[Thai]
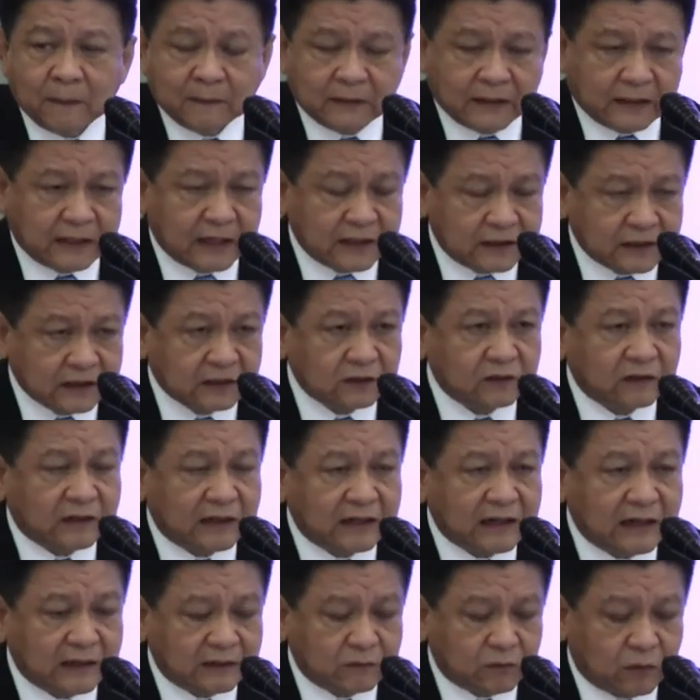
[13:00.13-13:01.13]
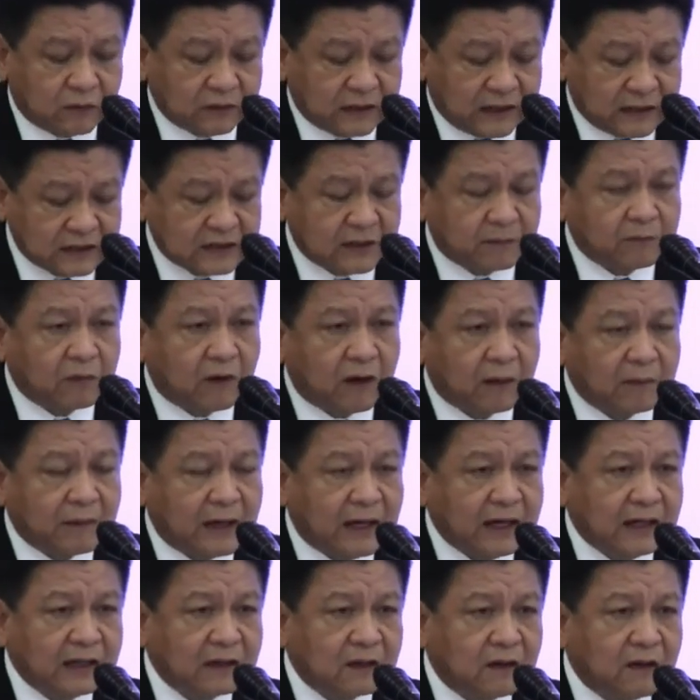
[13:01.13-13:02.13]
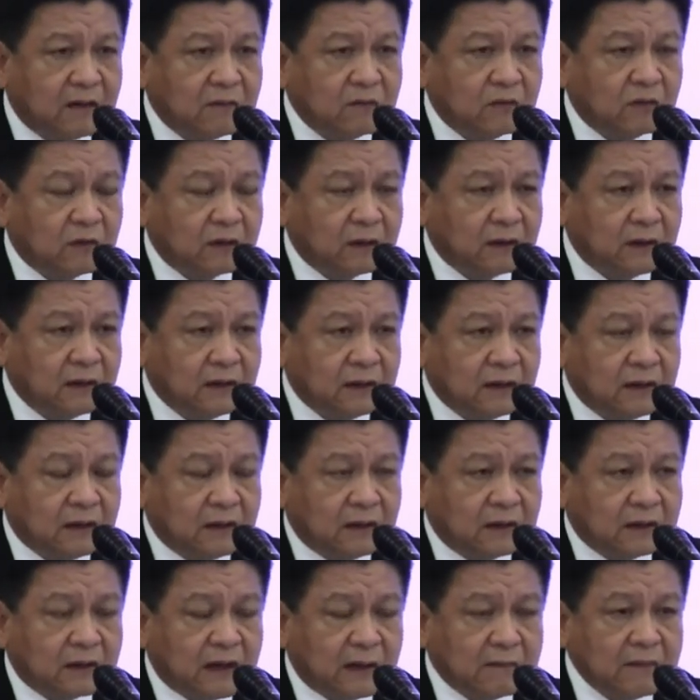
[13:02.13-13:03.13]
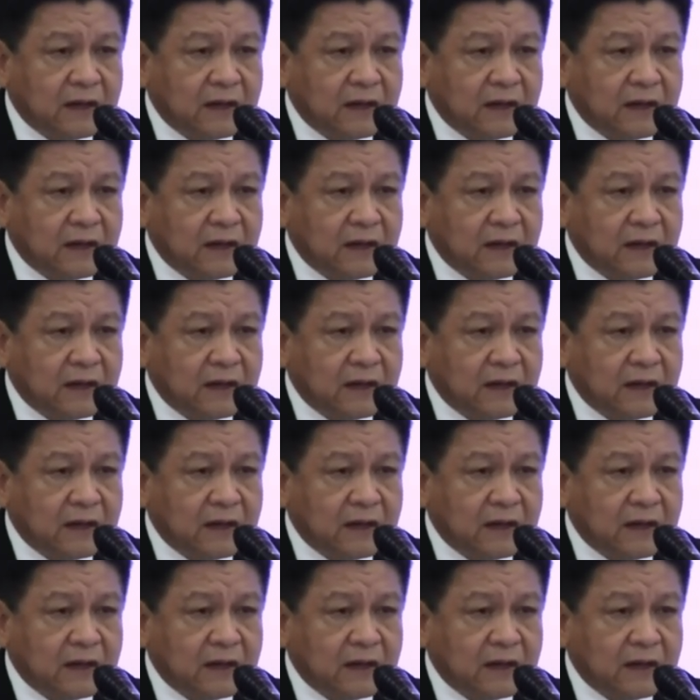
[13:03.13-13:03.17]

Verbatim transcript: แต่ถ้าถึงตรงนั้นนะพวกท่านจะปลอดภัยเรื่องข้อมูลถ้า